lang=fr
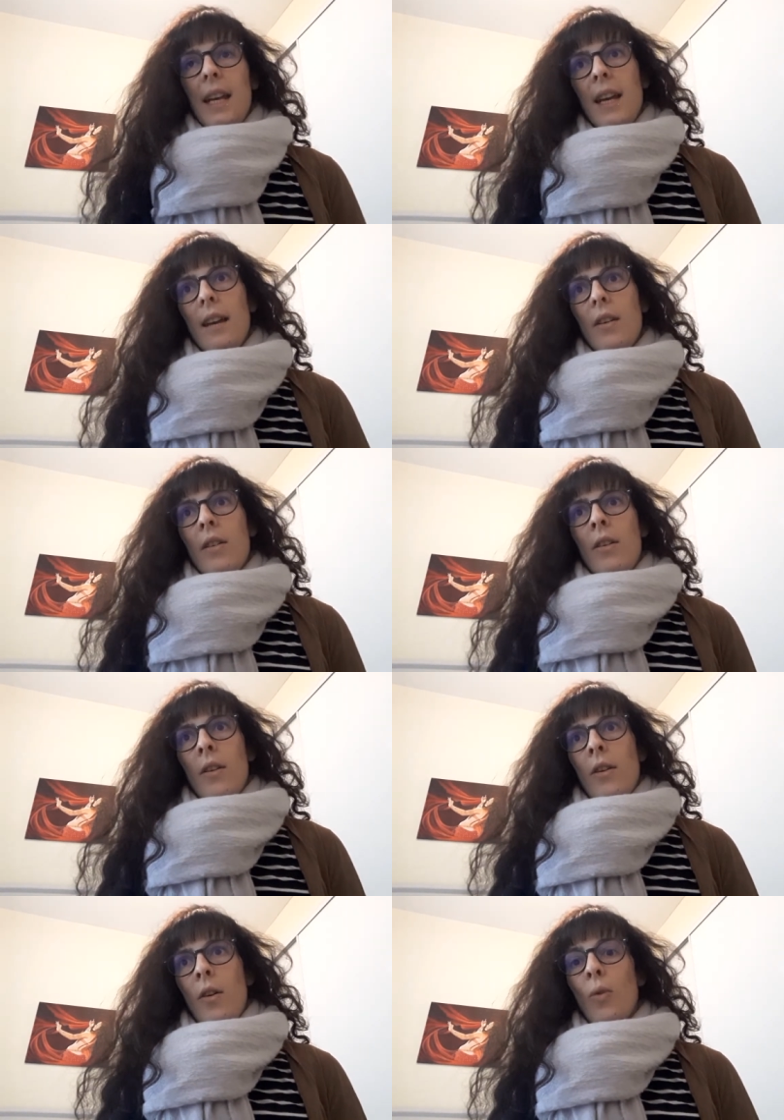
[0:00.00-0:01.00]
Et
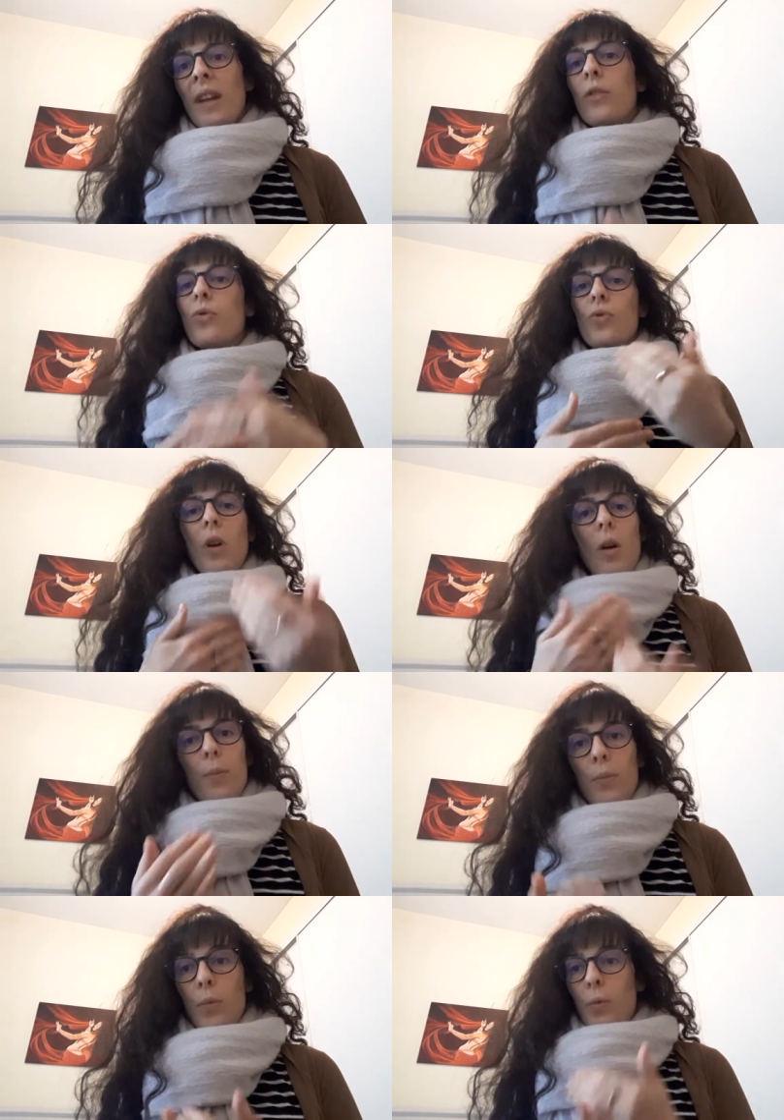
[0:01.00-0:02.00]
euh, on a toujours